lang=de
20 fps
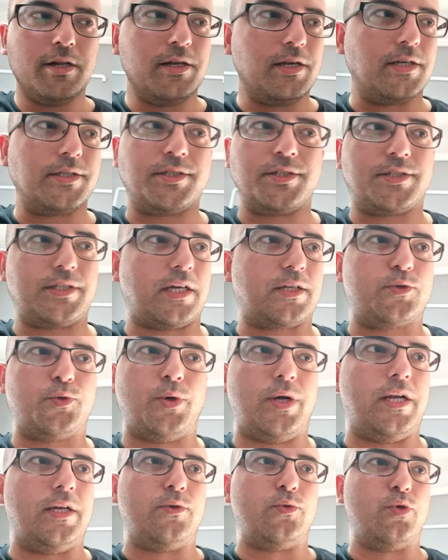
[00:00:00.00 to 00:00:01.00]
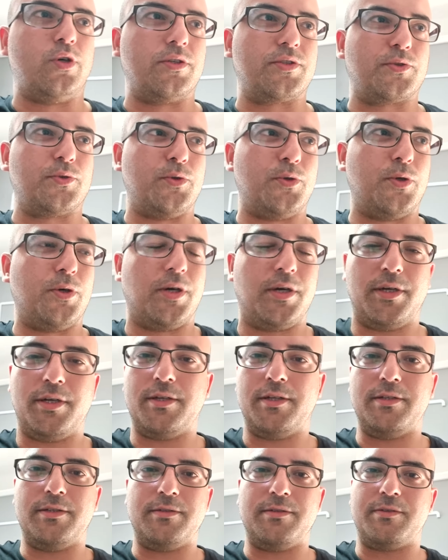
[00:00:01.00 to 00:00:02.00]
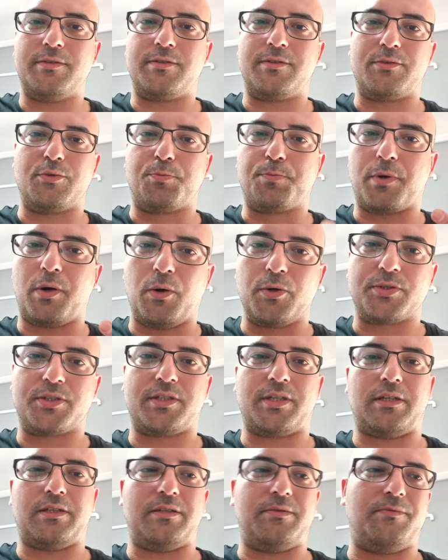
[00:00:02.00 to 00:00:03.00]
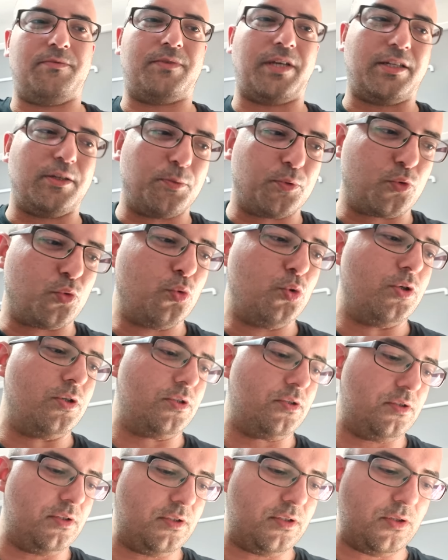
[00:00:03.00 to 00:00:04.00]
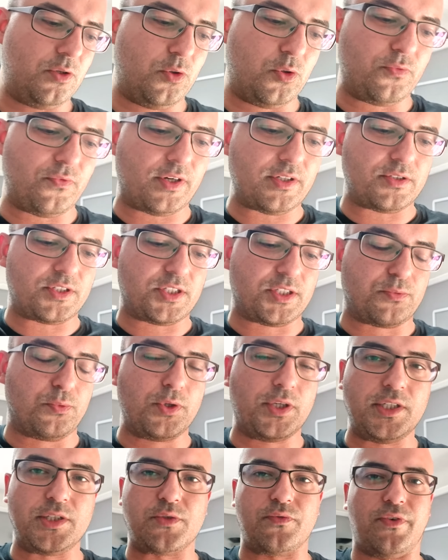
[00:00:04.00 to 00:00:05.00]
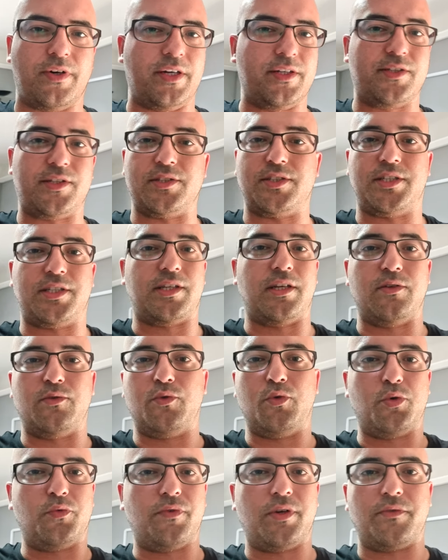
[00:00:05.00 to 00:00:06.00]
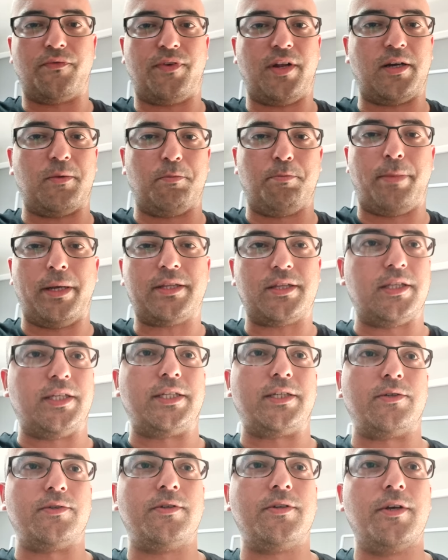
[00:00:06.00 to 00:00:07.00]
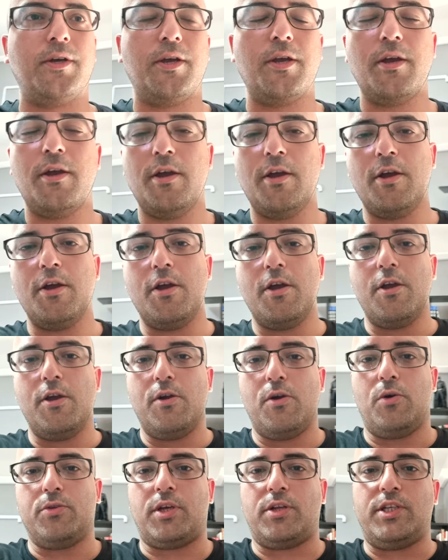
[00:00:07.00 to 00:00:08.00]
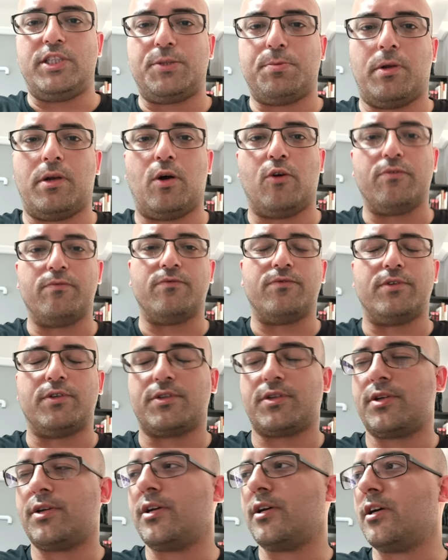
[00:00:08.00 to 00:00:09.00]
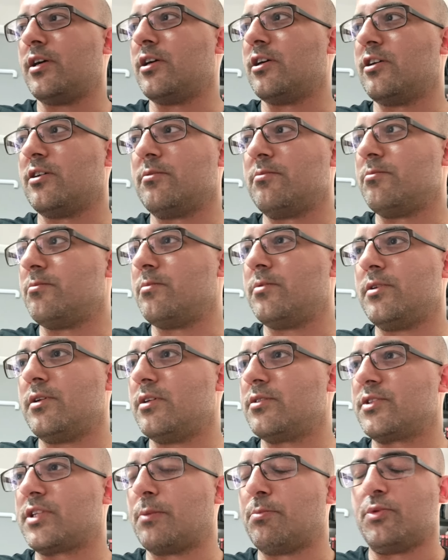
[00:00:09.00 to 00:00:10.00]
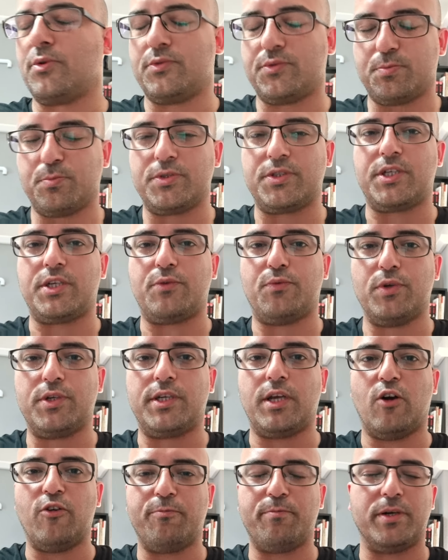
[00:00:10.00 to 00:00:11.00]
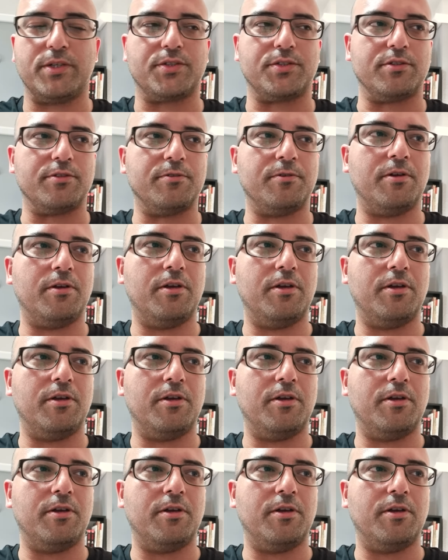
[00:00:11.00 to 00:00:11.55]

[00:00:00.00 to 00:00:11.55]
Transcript: Es ist aktuell nur so, du brauchst deine Ruhe. Irgendwann ist es wirklich so weit, dass ich dann irgendwann flach im Bett liege und dann nichts mehr laufen wird. Ähm, also da muss, muss ich wirklich aufpassen,